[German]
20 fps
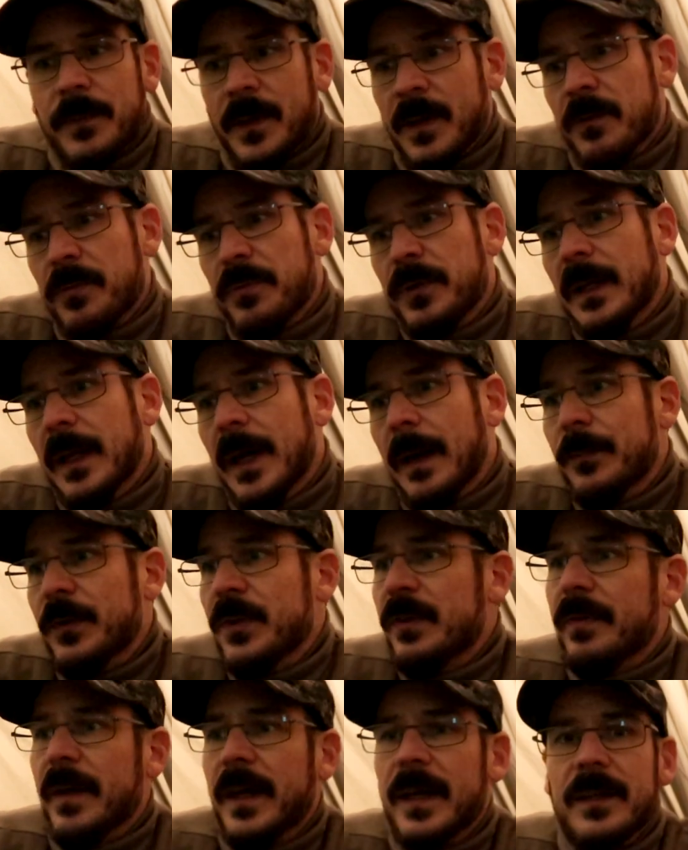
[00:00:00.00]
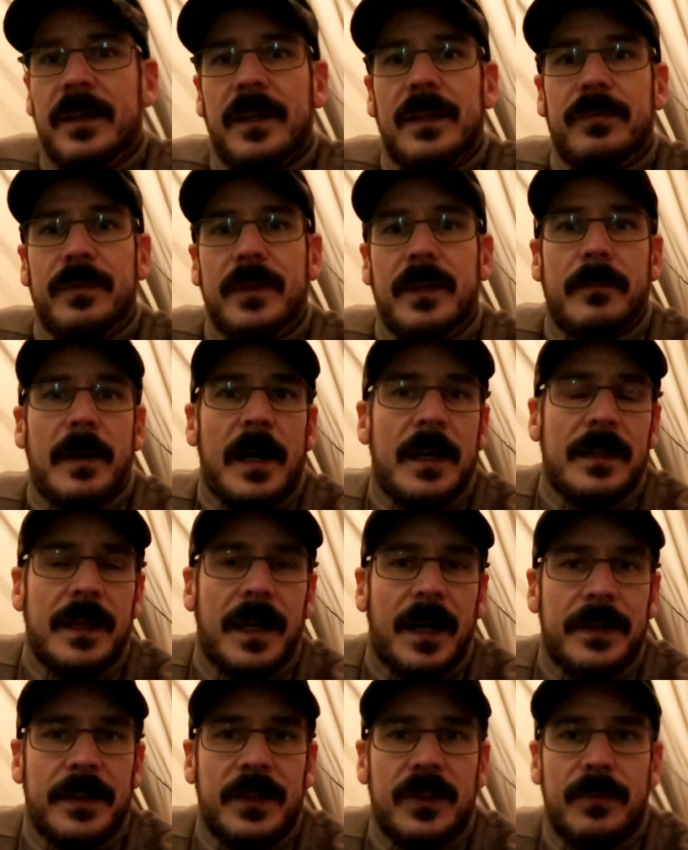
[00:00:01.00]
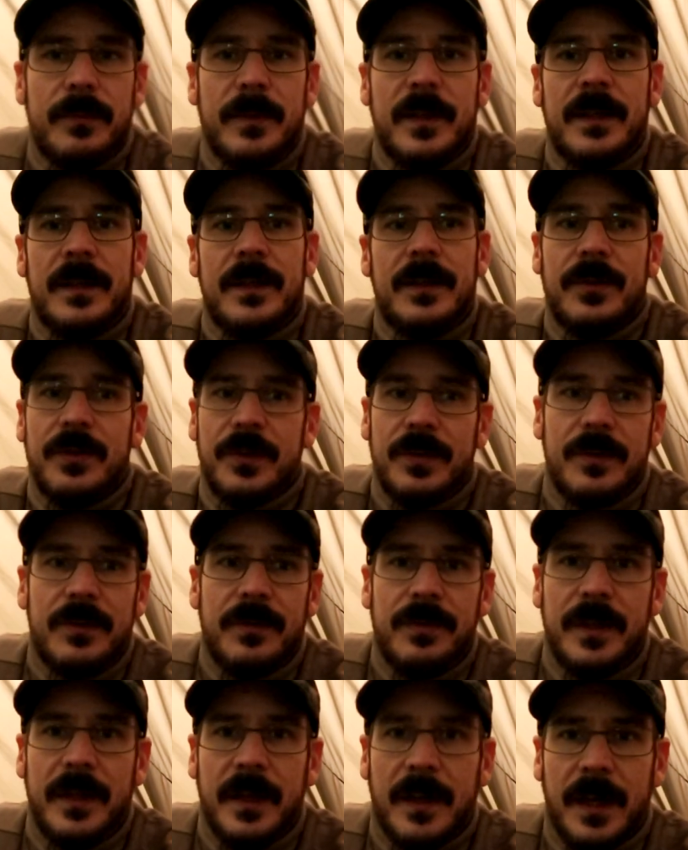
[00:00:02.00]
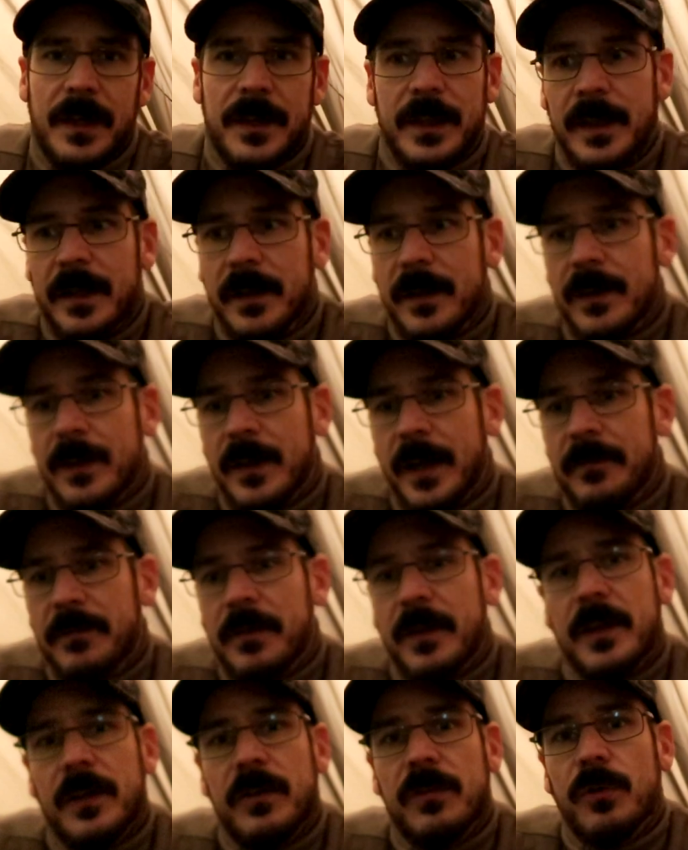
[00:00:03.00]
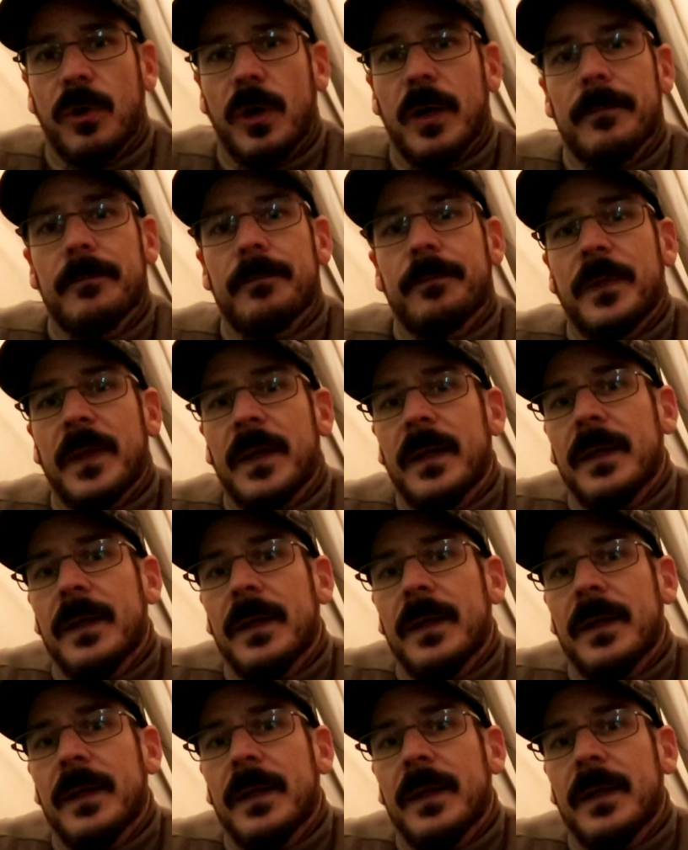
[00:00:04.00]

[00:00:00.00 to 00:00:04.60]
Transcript: Äh, viele haben sich verändert, viele machen gar nichts mehr, sind viele Kanäle einfach gestorben.